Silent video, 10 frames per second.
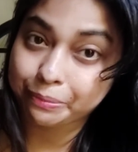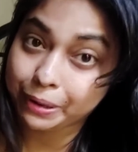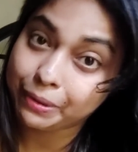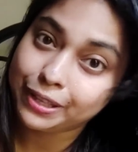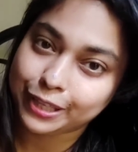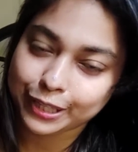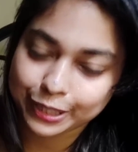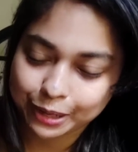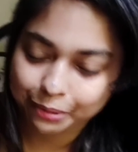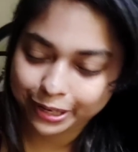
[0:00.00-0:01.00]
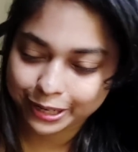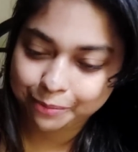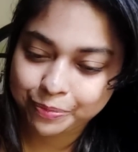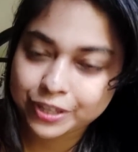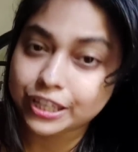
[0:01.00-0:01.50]
ভেবেই দিয়ে দিতাম আর কি
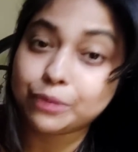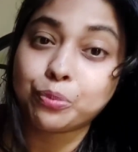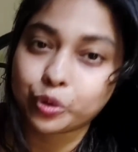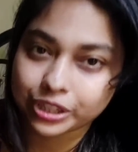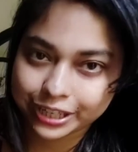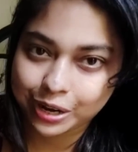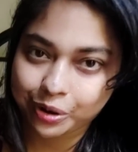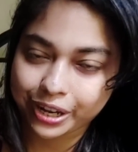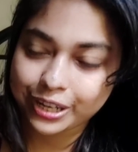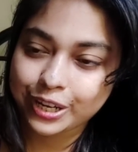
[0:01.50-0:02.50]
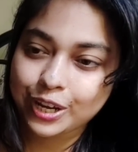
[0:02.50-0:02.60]
যাতে পড়তে না হয়